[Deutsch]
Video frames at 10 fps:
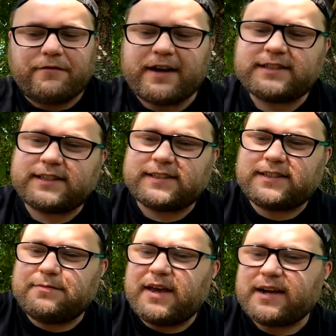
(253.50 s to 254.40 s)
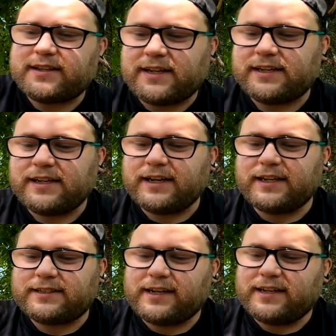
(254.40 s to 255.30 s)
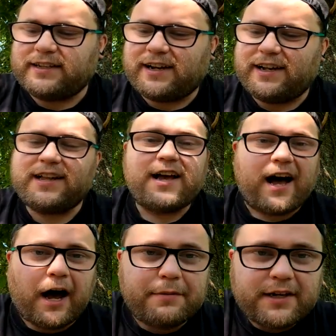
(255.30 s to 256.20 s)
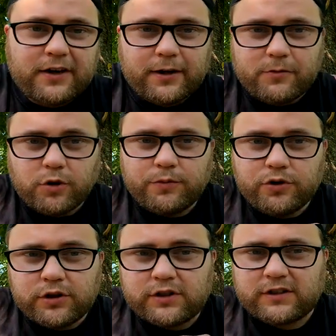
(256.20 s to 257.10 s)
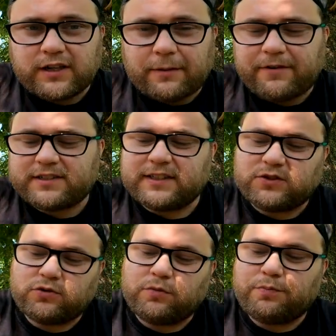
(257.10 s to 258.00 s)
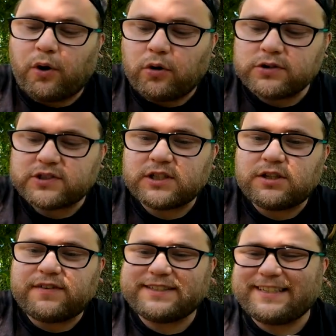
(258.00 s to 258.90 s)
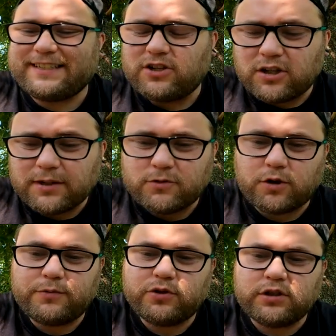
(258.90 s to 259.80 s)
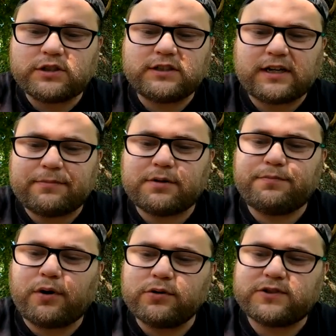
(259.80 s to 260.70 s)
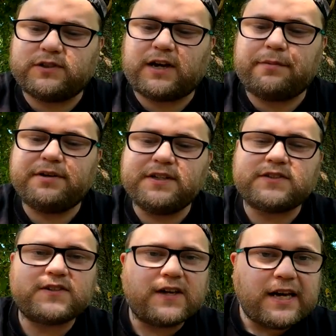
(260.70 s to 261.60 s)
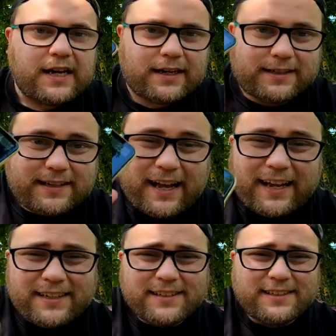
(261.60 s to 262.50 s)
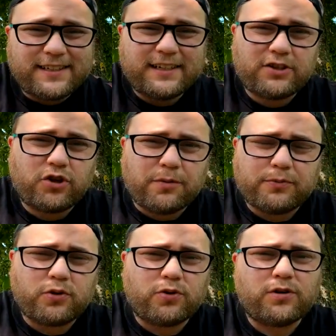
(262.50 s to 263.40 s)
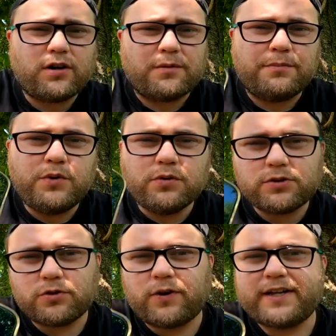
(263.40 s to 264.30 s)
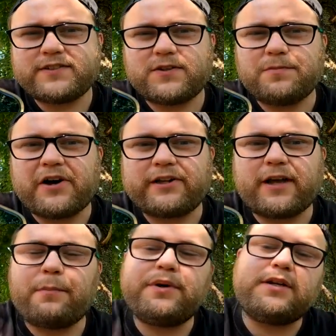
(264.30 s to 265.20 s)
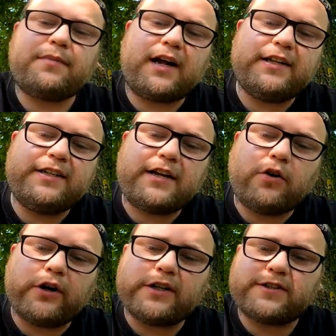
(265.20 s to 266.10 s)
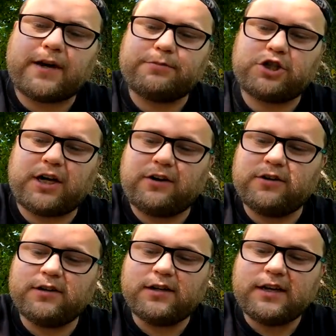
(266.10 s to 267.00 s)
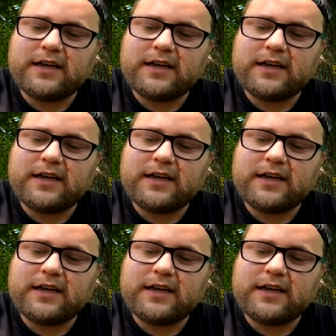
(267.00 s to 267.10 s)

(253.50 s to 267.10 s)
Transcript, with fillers: Wer sich das gemerkt hat, richtig genial. Habe ich auch im Community-Tab was dazu gepostet und was ich noch im Community-Tab gepostet habe, ist, dass alle, die krypto rates gemacht haben, bitte mal in ihren Heute-Tab schauen.